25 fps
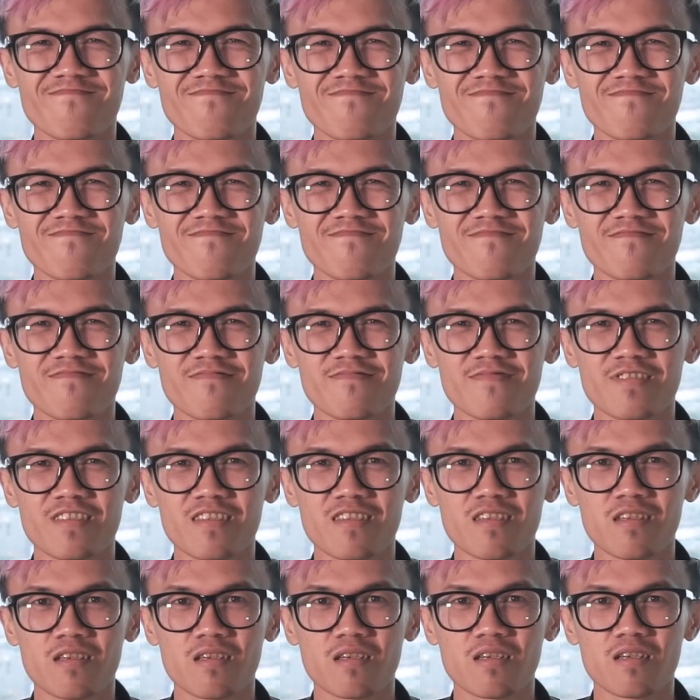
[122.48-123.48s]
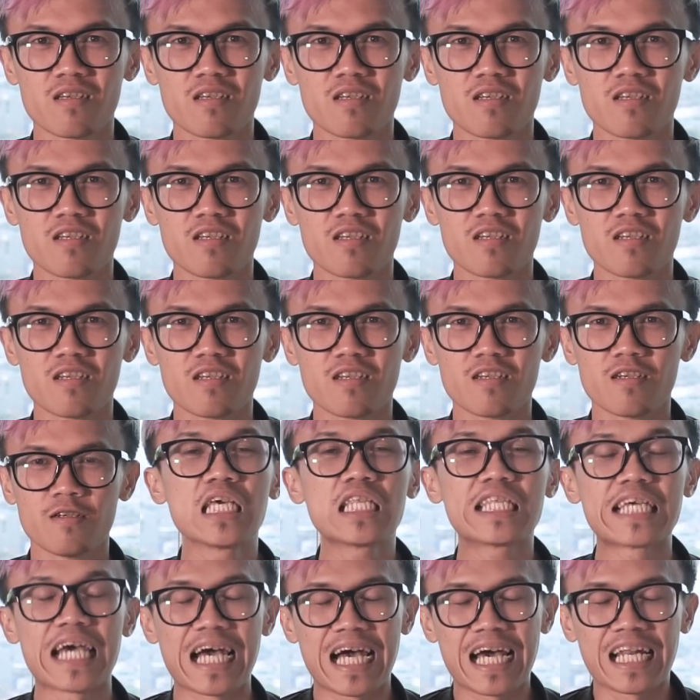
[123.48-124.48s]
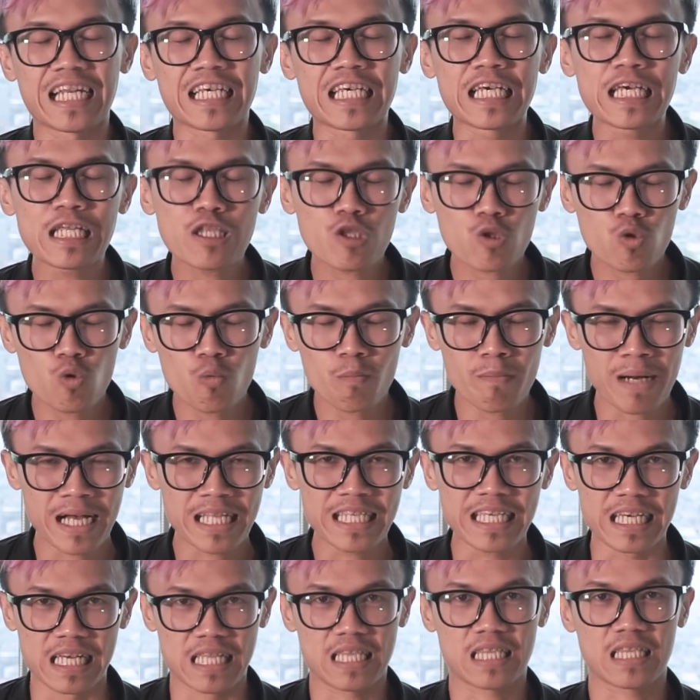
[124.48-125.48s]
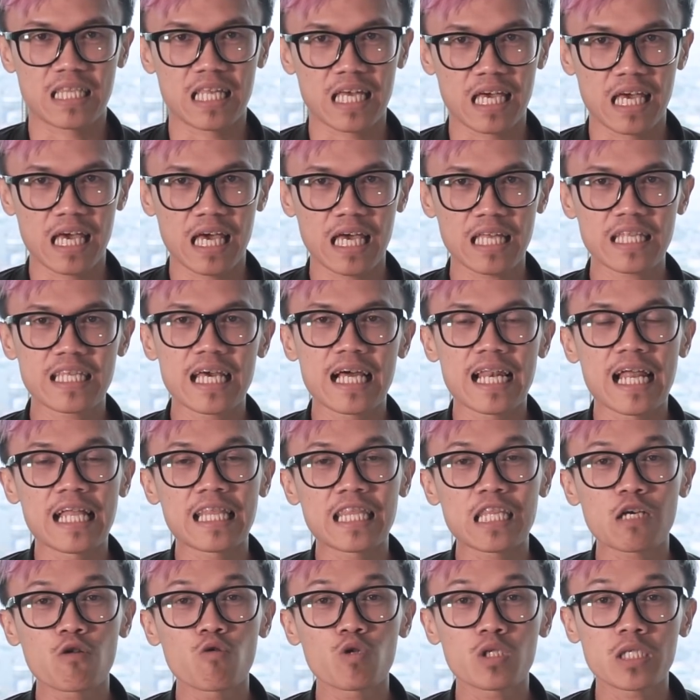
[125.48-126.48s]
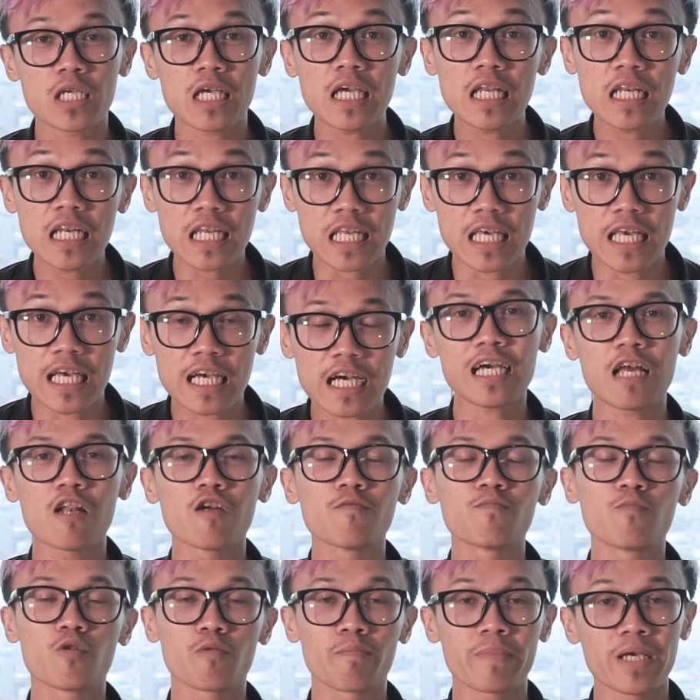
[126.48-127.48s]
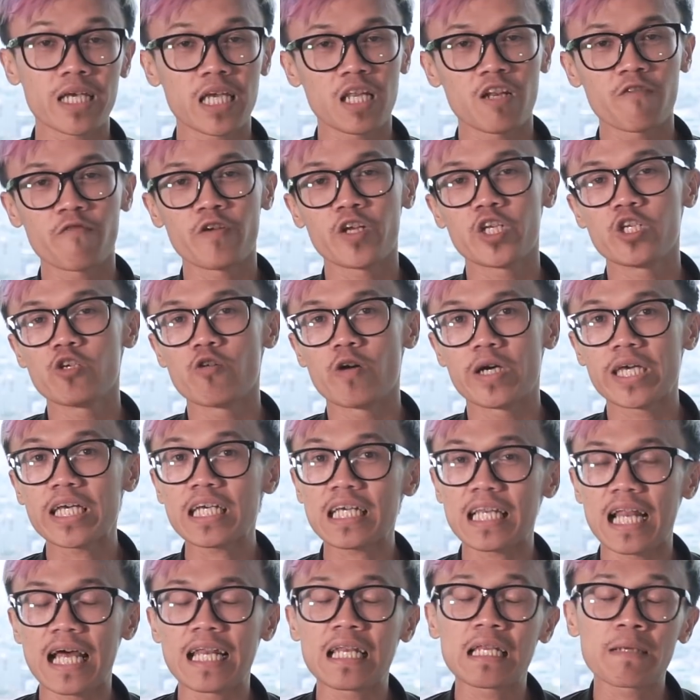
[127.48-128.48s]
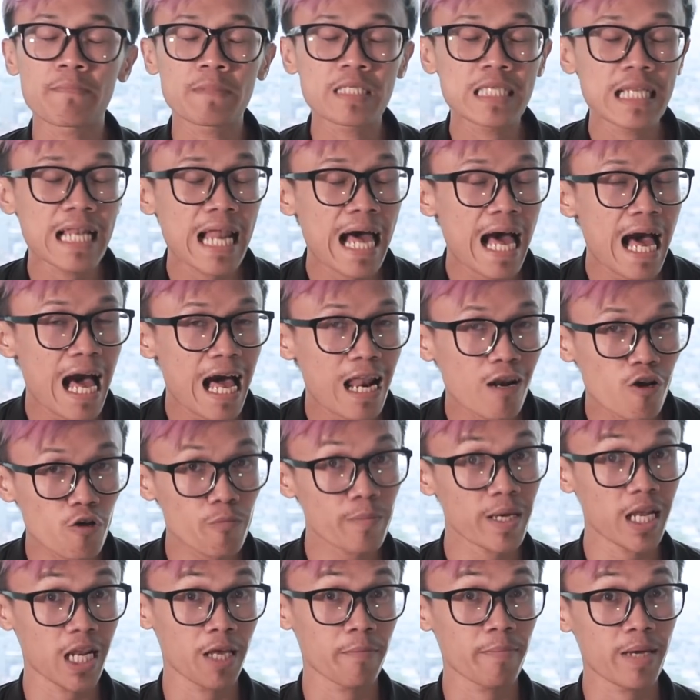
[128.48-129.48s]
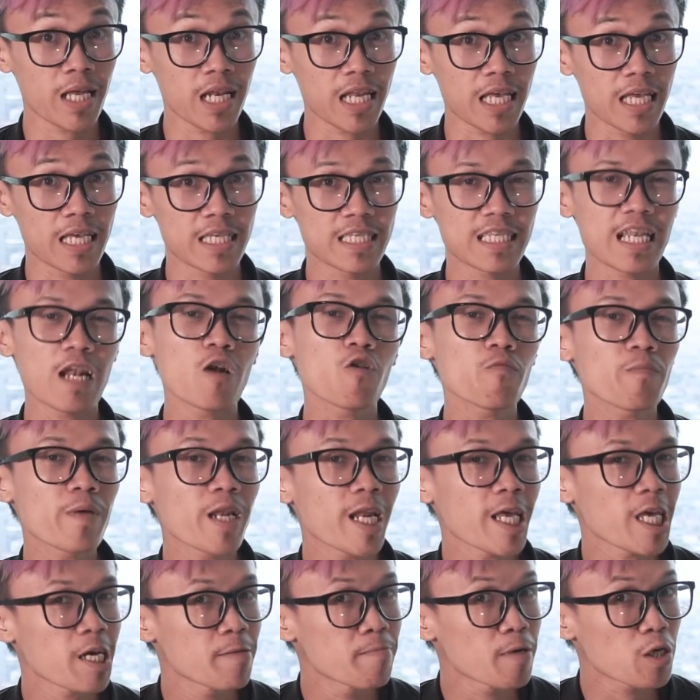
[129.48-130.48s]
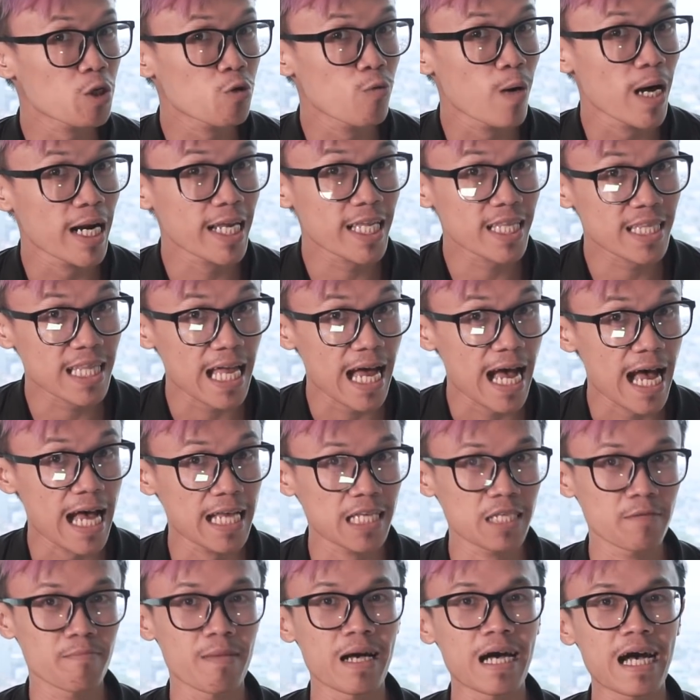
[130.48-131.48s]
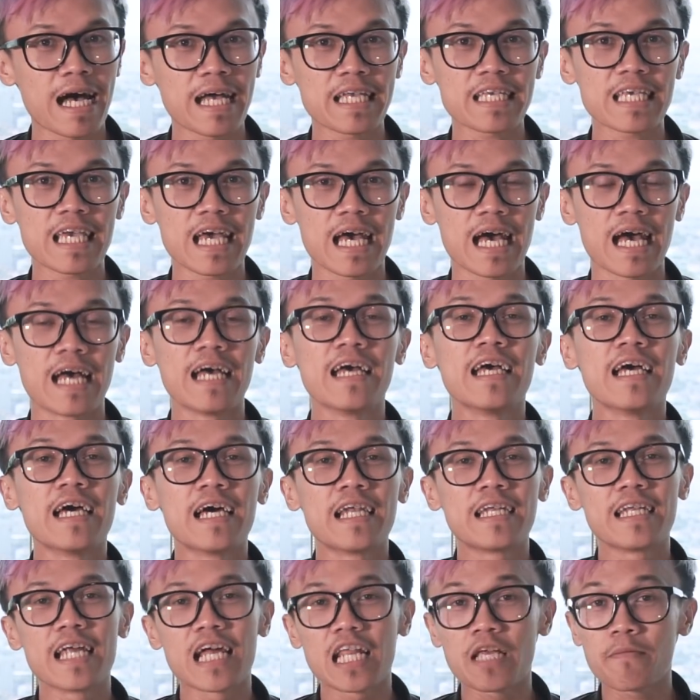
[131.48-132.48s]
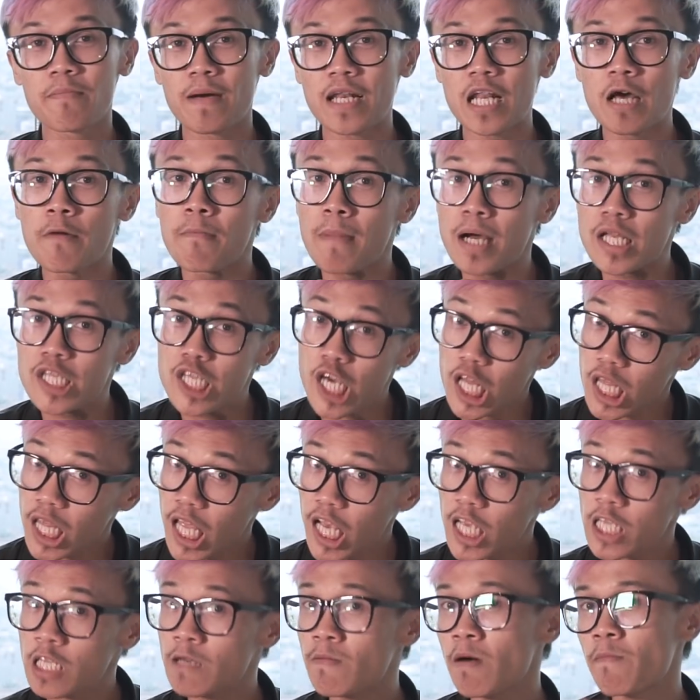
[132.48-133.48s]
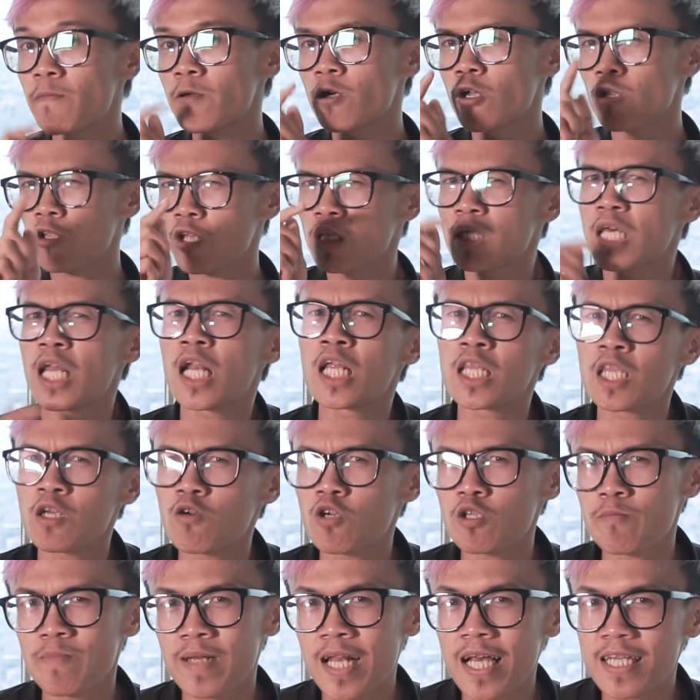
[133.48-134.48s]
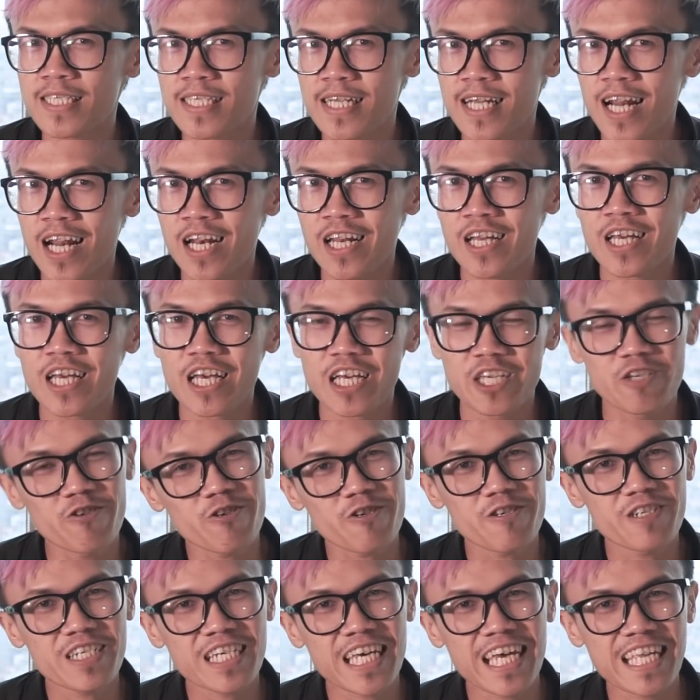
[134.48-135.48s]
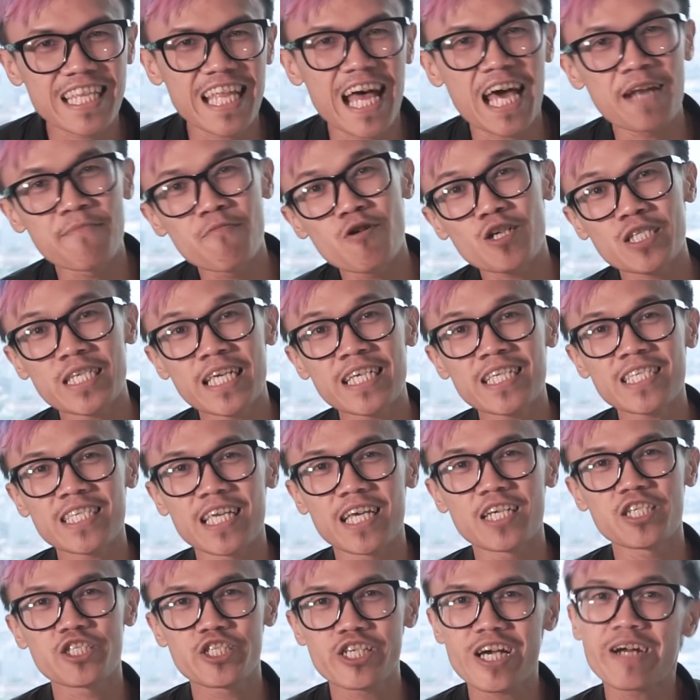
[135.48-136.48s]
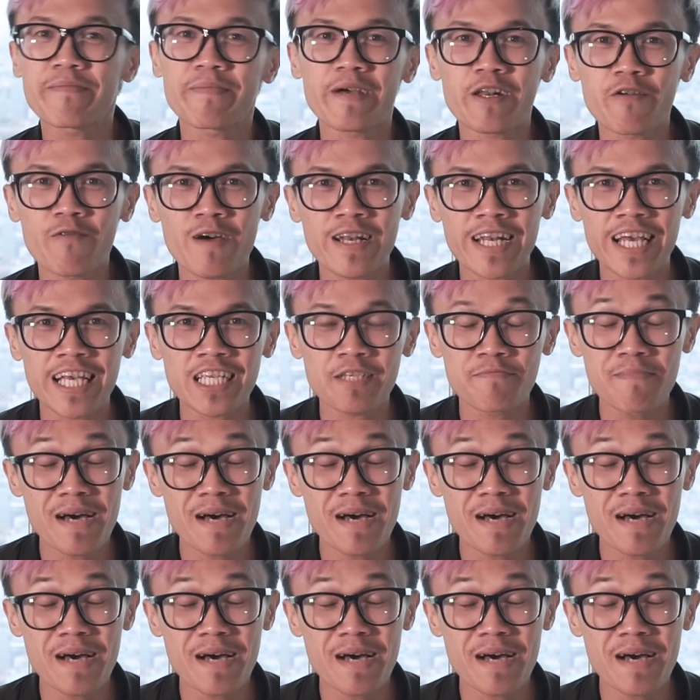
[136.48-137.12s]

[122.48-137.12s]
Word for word: iklan oh, lagi. Oh, Ih, jangan gitu Mbak Jete. Jalan tikus ini kalaupun bikin video iklan selalu milih-milih, selalu pilih yang berkualitas. Makanya daripada Mbak Jete sama penonton Jalan Tikus penasaran, yuk kita unboxing si Sharp R1S